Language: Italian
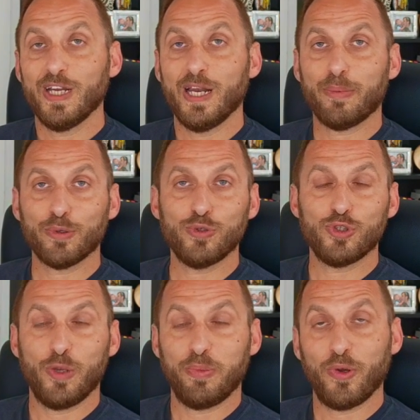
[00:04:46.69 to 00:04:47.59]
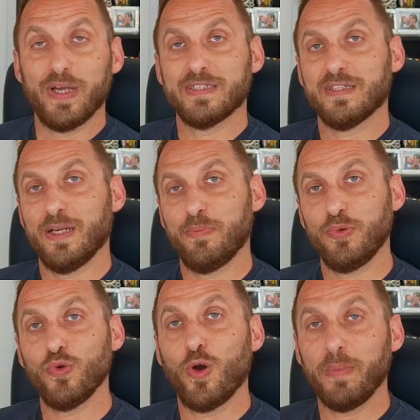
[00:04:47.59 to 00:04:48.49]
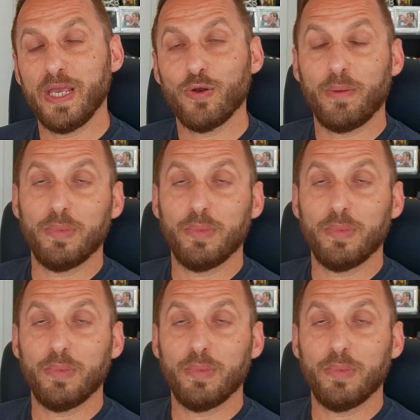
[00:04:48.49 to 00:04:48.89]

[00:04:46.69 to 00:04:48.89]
la produzione può essere più o meno